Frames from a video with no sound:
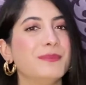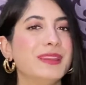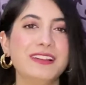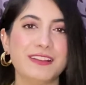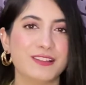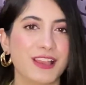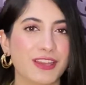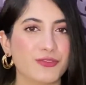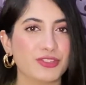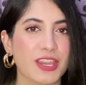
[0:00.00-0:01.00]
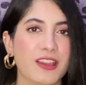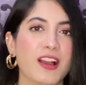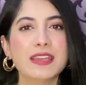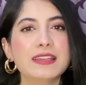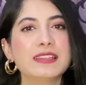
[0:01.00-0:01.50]
मील डिज़ाइन हो
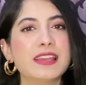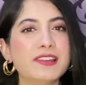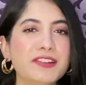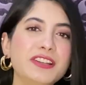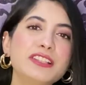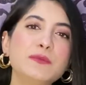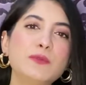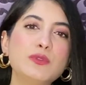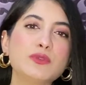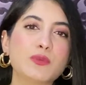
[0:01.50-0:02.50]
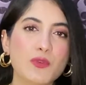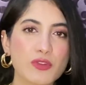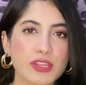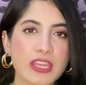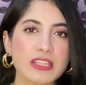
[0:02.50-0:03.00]
जाएगा कैलोरी डेंस फूड्स वो
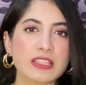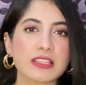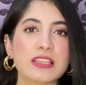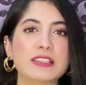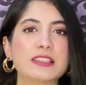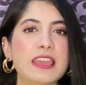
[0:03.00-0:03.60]
होते हैं जिसकी